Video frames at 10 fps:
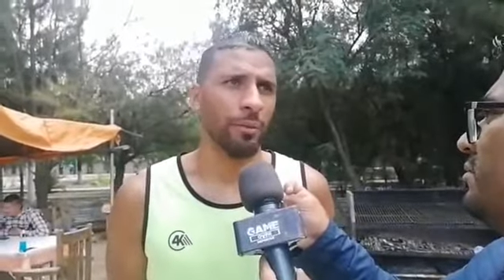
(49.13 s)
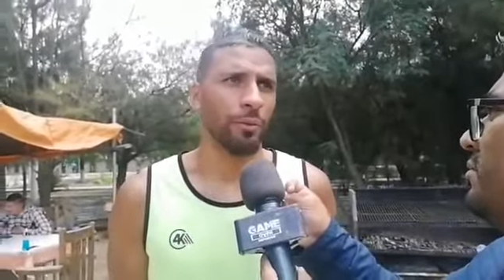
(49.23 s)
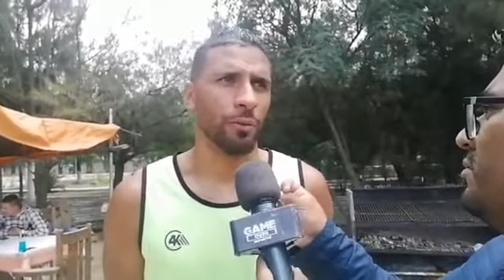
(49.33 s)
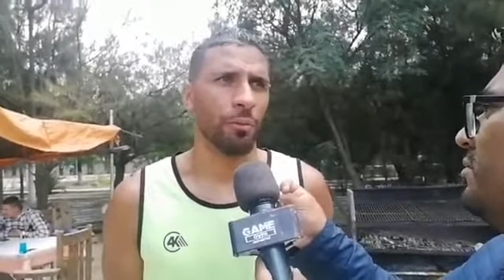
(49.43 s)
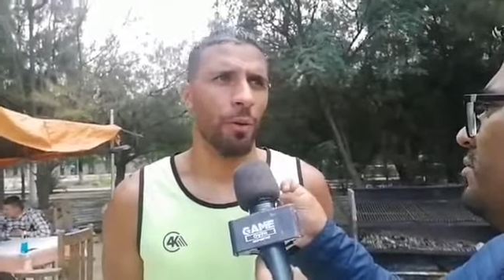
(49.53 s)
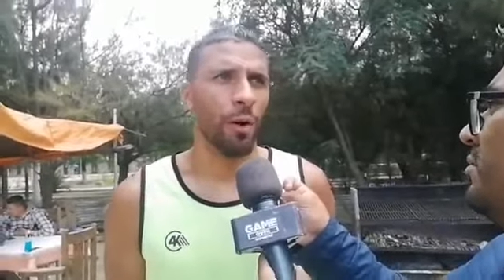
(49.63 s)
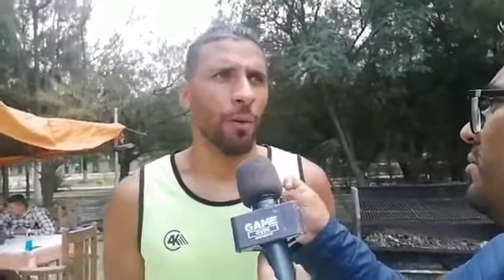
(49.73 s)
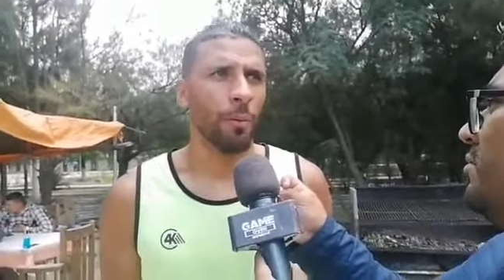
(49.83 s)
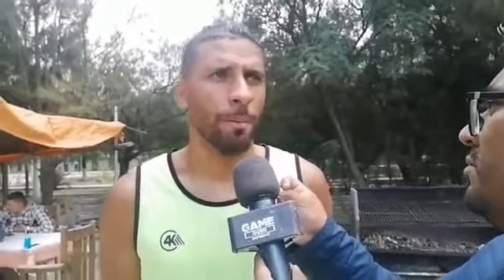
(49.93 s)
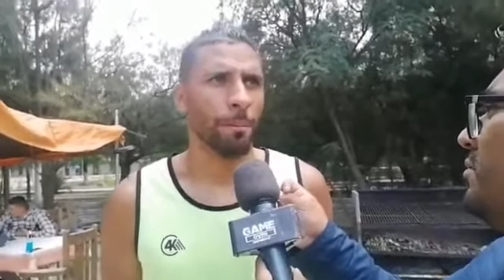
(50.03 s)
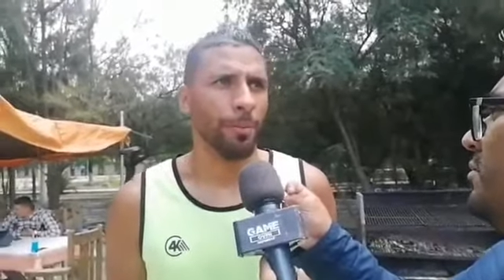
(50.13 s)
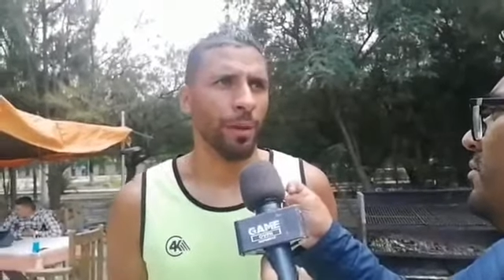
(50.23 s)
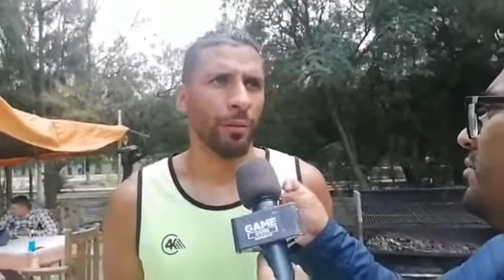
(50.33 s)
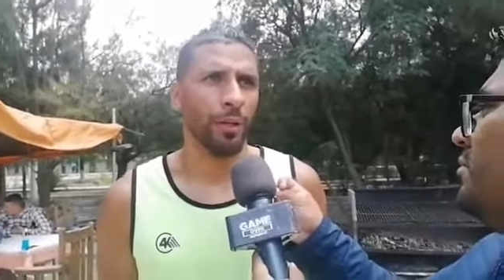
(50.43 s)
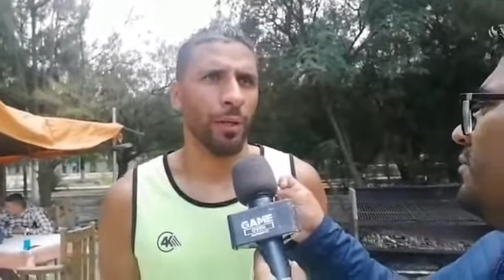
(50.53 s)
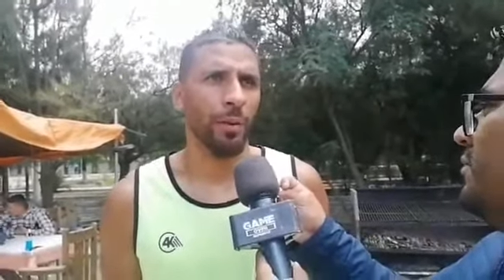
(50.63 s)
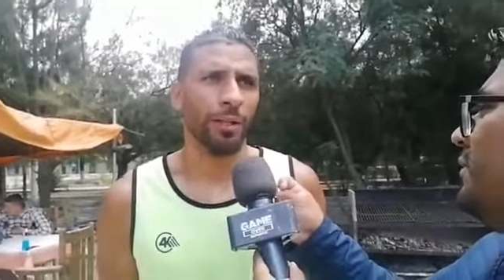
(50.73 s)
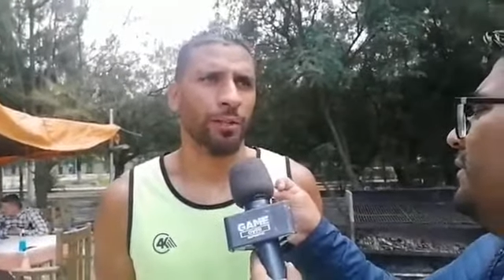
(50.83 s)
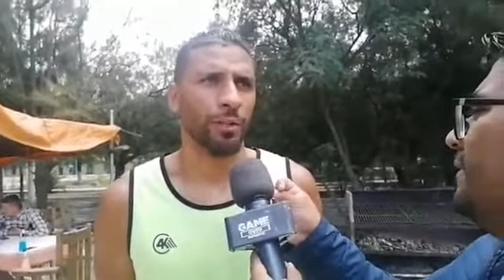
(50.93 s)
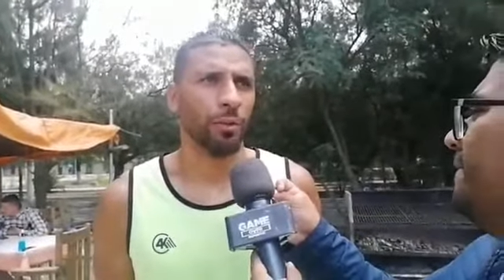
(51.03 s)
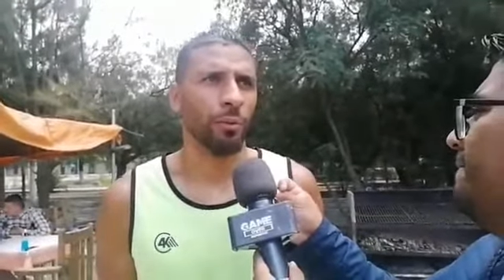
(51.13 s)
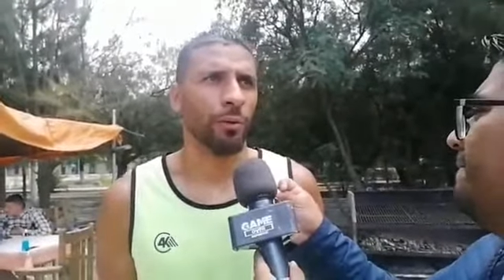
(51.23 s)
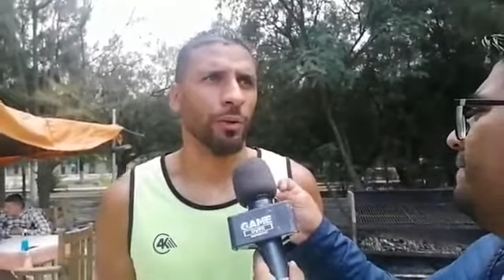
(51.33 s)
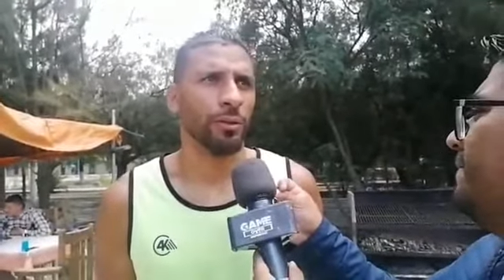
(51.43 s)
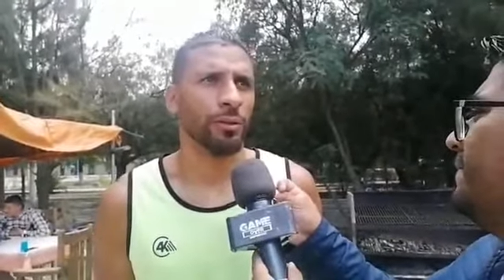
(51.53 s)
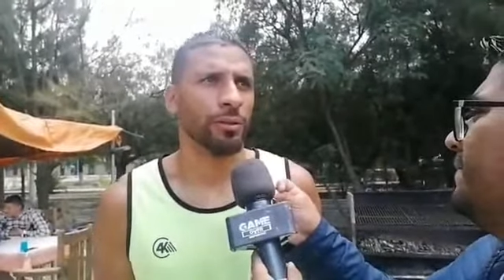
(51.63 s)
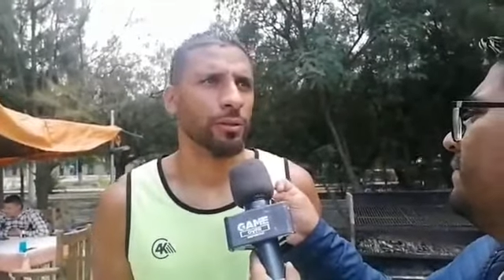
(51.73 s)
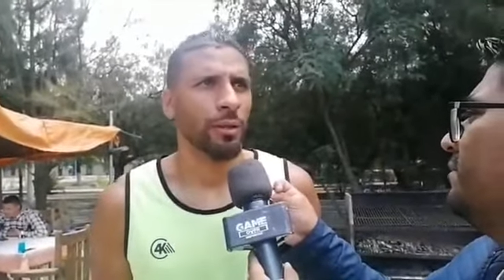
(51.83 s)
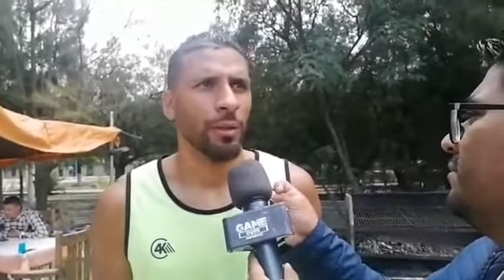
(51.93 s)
futebol, pero que não há tido muitas,